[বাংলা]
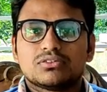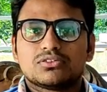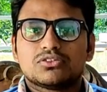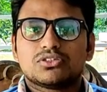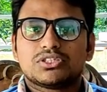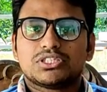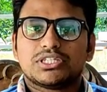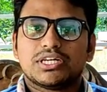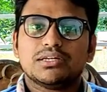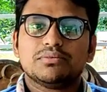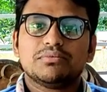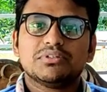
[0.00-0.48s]
তো
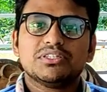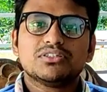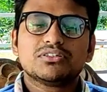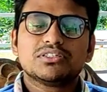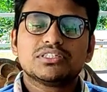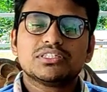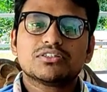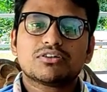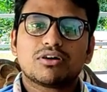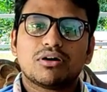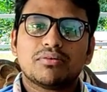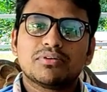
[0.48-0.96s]
সেই
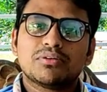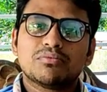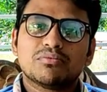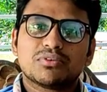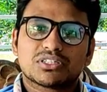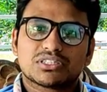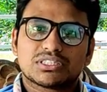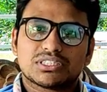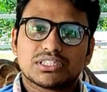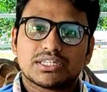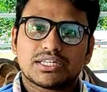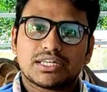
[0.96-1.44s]
ভিডিওটির কমেন্ট
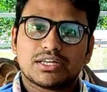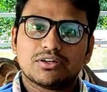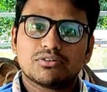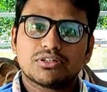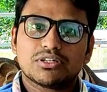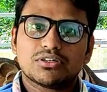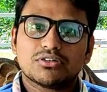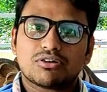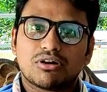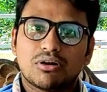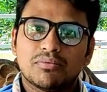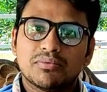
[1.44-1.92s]
বক্সে কেউ
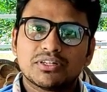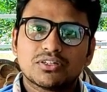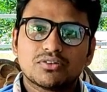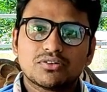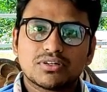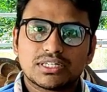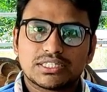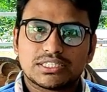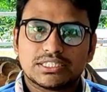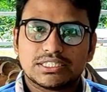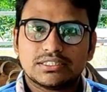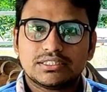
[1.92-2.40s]
কেউ কমেন্ট
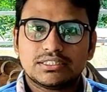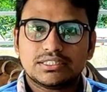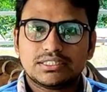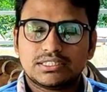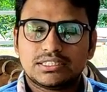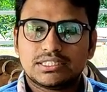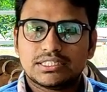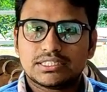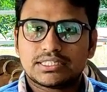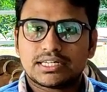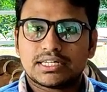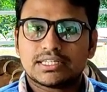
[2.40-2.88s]
করেছেন
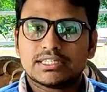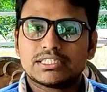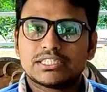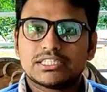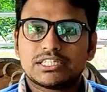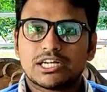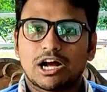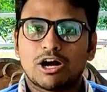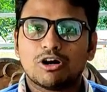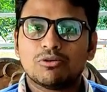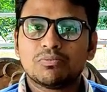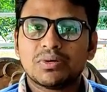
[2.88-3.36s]
যে তাদের
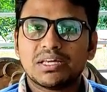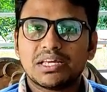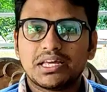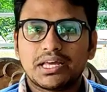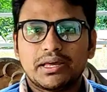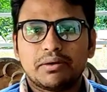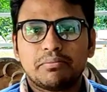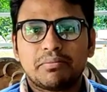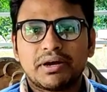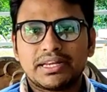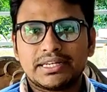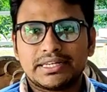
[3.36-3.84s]
শাওমি
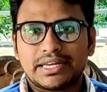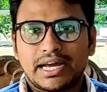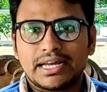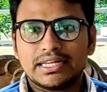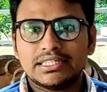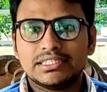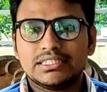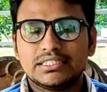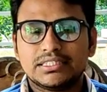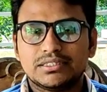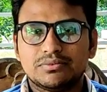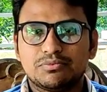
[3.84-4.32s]
এমআই
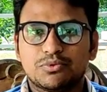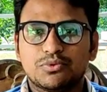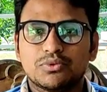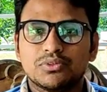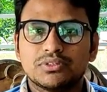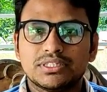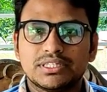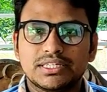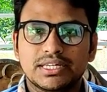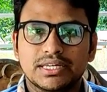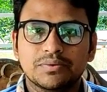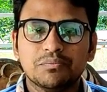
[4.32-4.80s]
নাইনটি ফোন
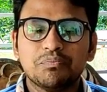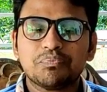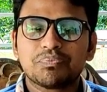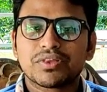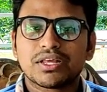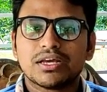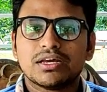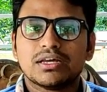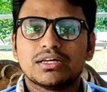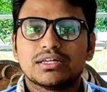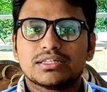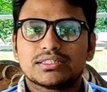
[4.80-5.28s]
দিয়ে
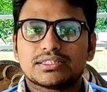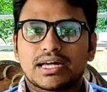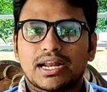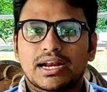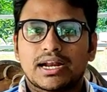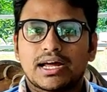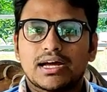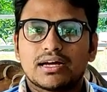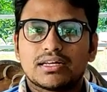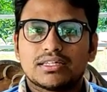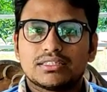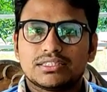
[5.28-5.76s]

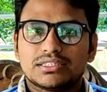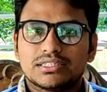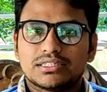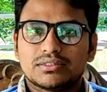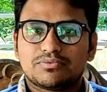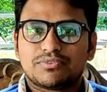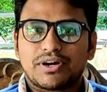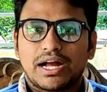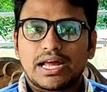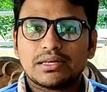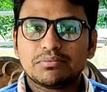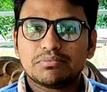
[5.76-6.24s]
তারা যে
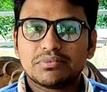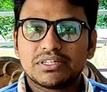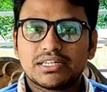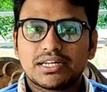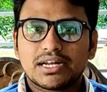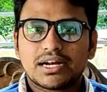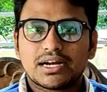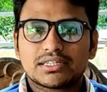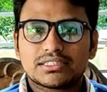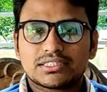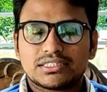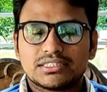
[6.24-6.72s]
ফাইভ
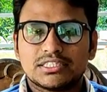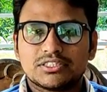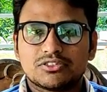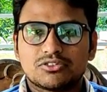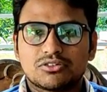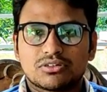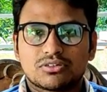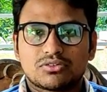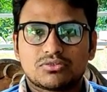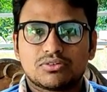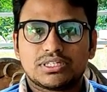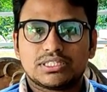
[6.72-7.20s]
গিগাহার্স
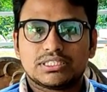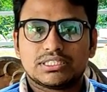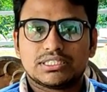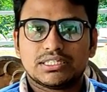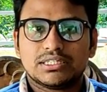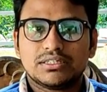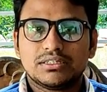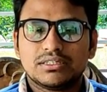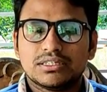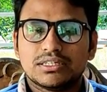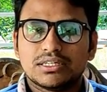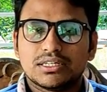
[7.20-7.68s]
নেটওয়ার্ক রয়েছে
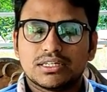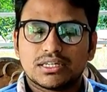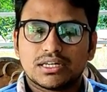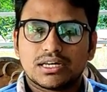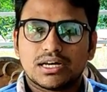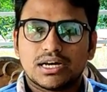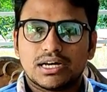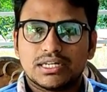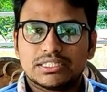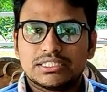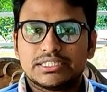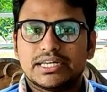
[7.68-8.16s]

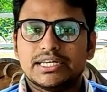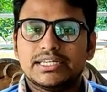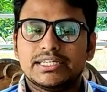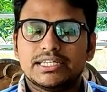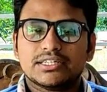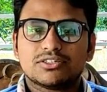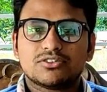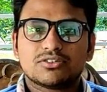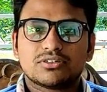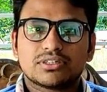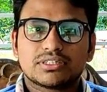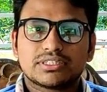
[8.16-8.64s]
সেই
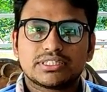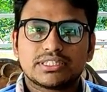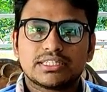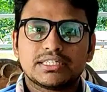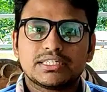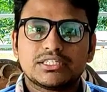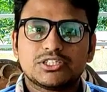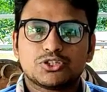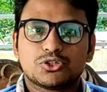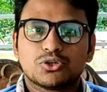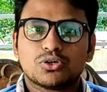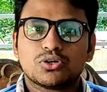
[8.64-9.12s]
নেটওয়ার্কটি
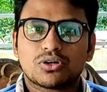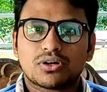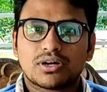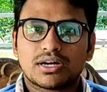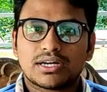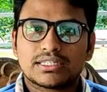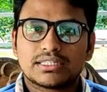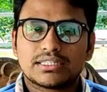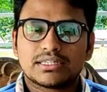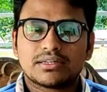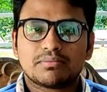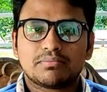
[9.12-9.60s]
শো
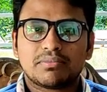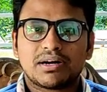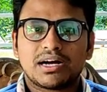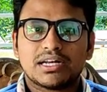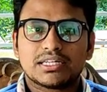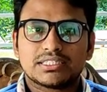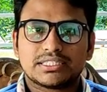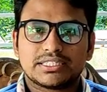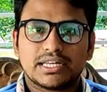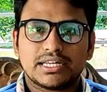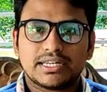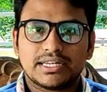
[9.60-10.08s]
করাতে বা
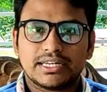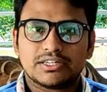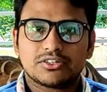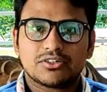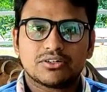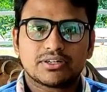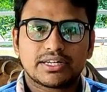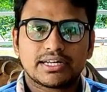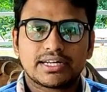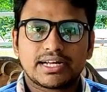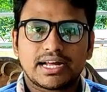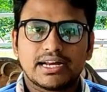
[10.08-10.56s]
সেই
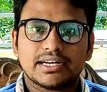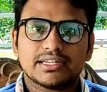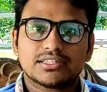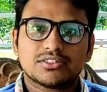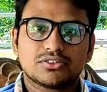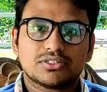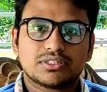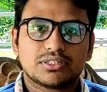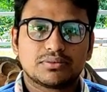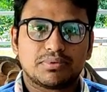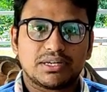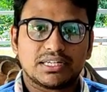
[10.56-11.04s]
নেটওয়ার্কে কানেক্ট
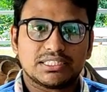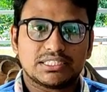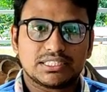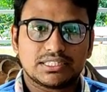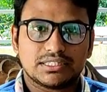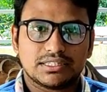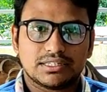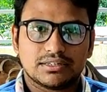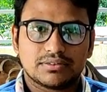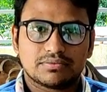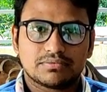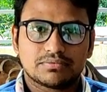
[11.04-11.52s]
হতে
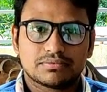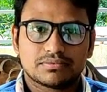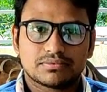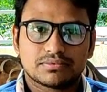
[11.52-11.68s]
পারছেন না